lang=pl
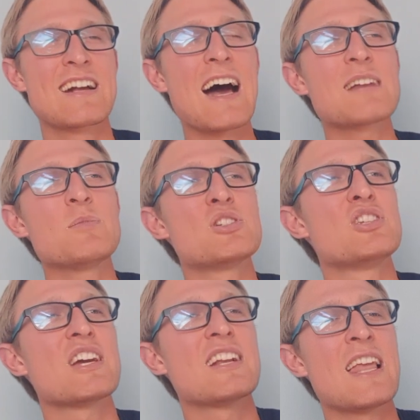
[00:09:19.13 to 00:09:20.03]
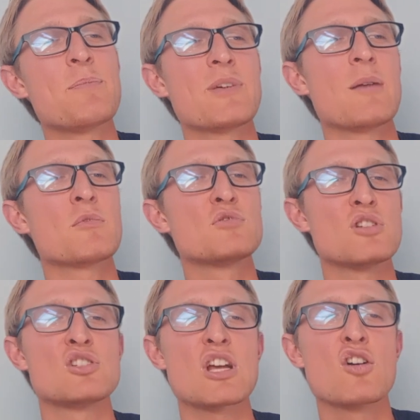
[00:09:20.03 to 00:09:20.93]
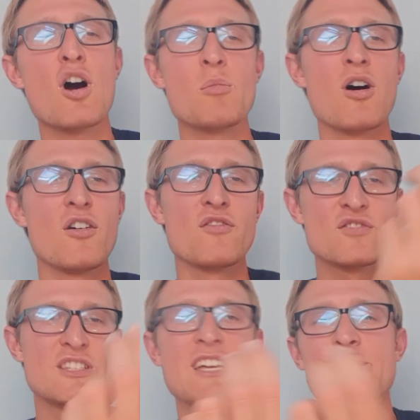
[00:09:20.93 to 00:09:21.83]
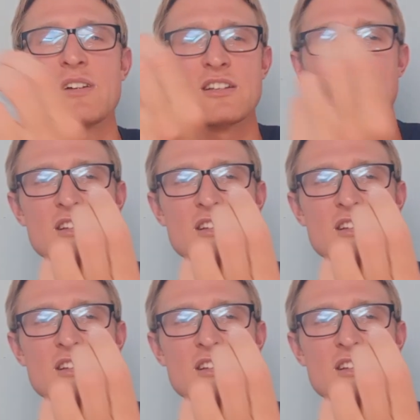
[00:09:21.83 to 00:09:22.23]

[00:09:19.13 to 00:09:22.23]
Karmisz się chlebkiem, który rzekomo tym